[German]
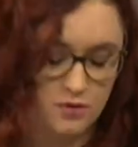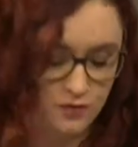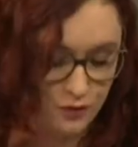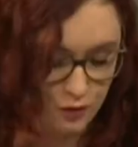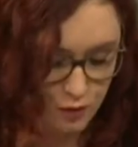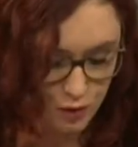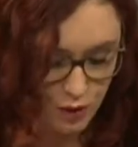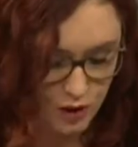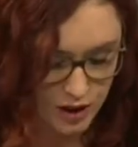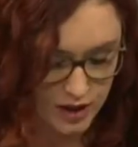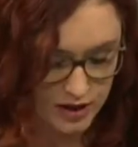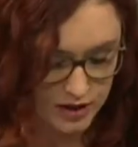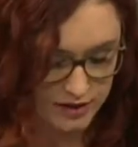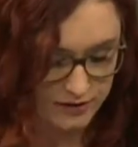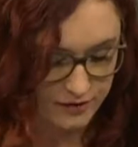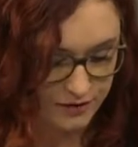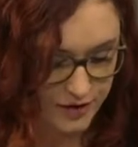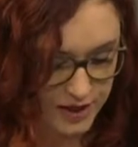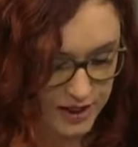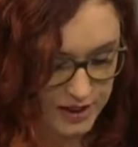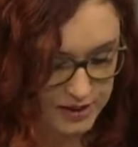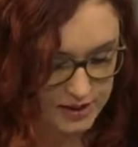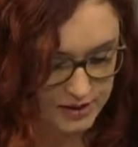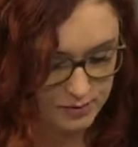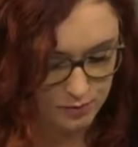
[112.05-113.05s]
früheren
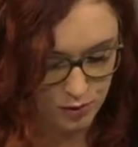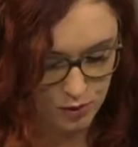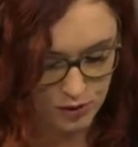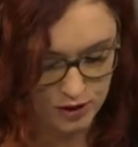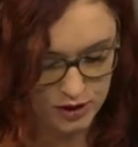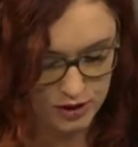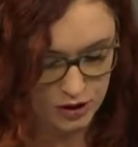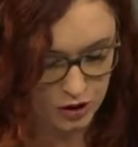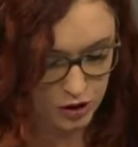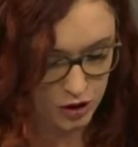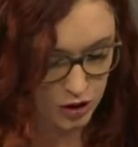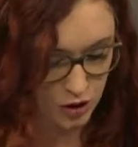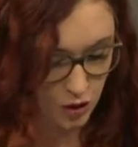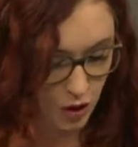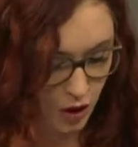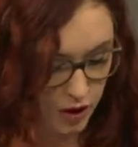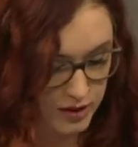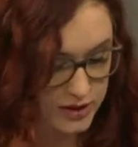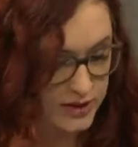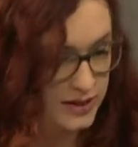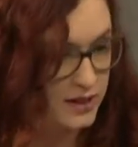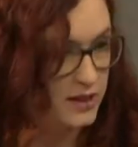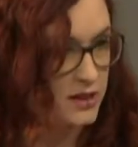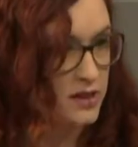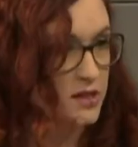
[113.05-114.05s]
friedenspolitischen
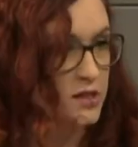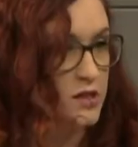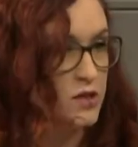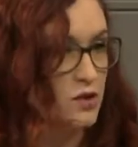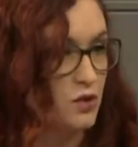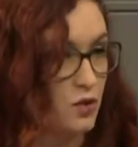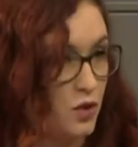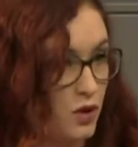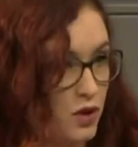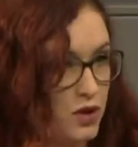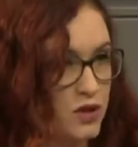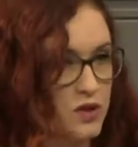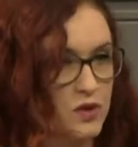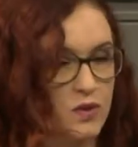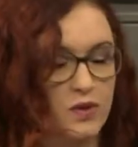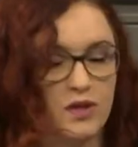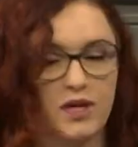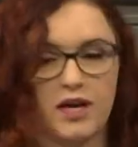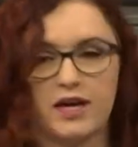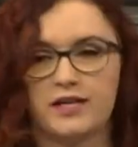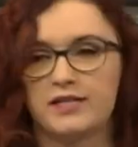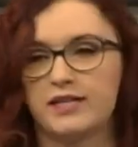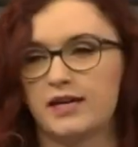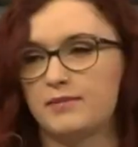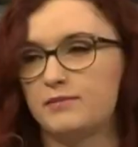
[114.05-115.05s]
Konsens
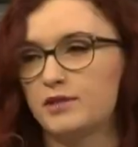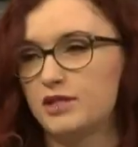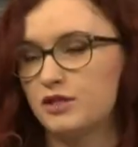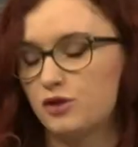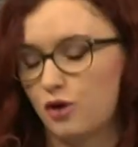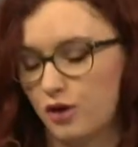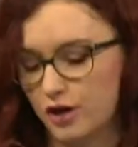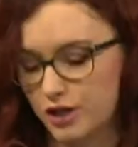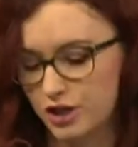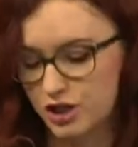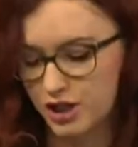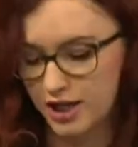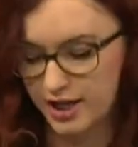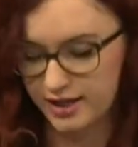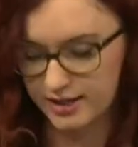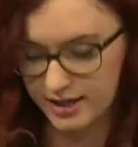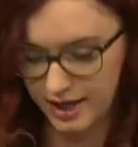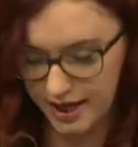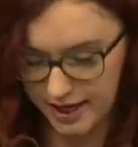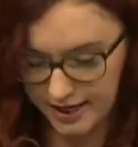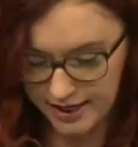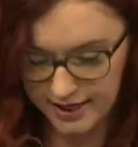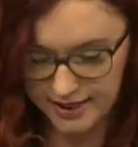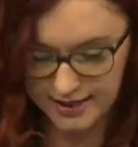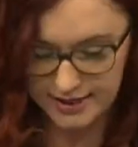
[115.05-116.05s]
zurückzukehren, damit Deutschland
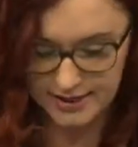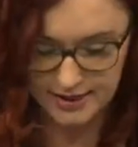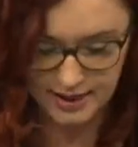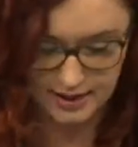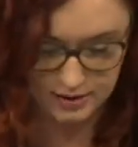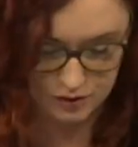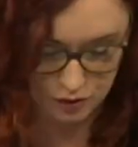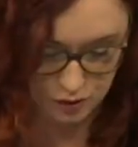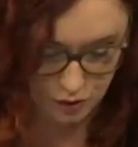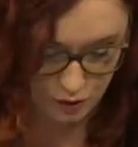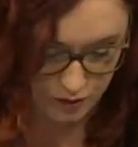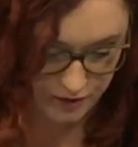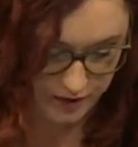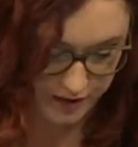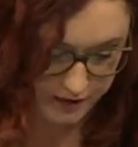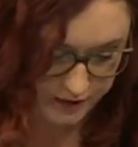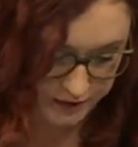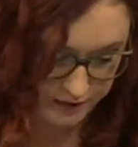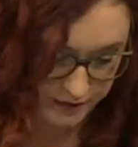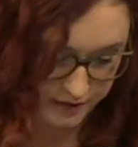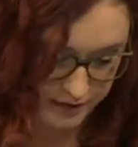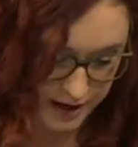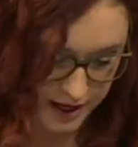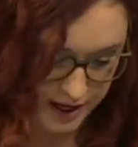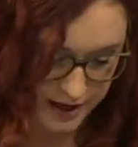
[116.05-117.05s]
endlich
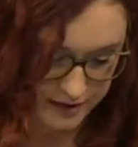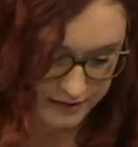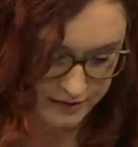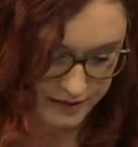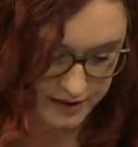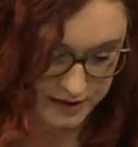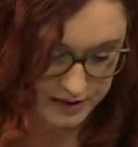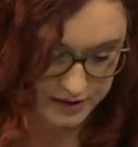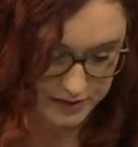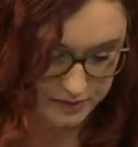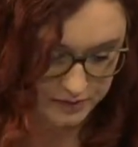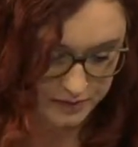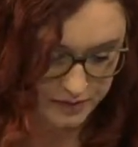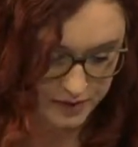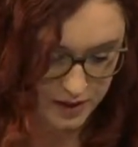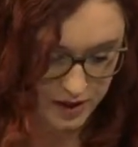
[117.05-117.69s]
atomwaffenfrei wird.